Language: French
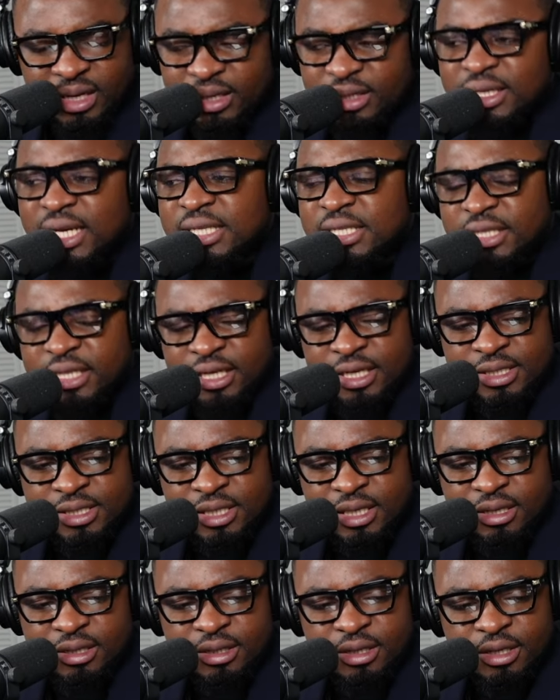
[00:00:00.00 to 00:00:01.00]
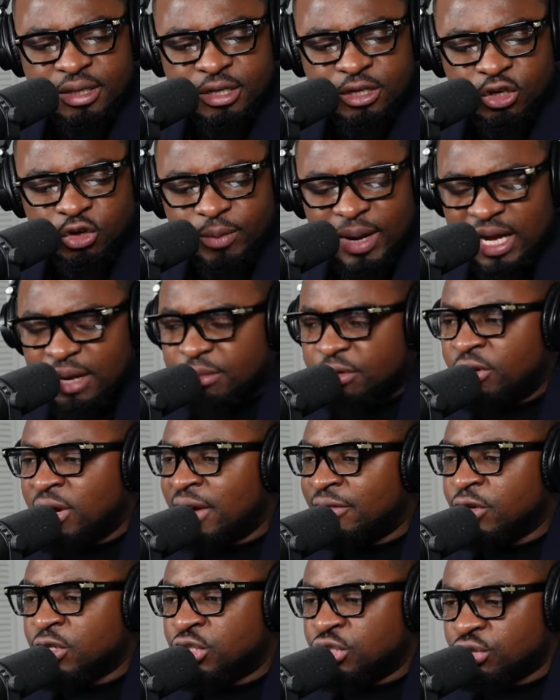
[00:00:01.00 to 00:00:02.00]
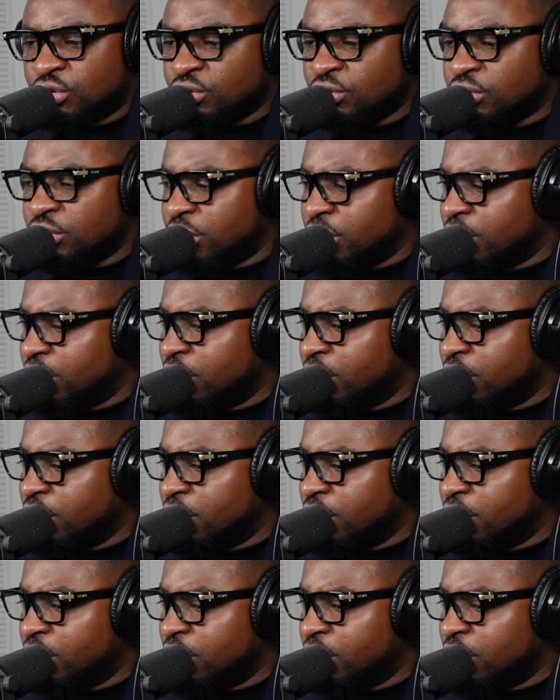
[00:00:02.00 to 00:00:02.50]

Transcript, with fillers: C'est très intéressant. Nous pas pouvons pas avant du tout.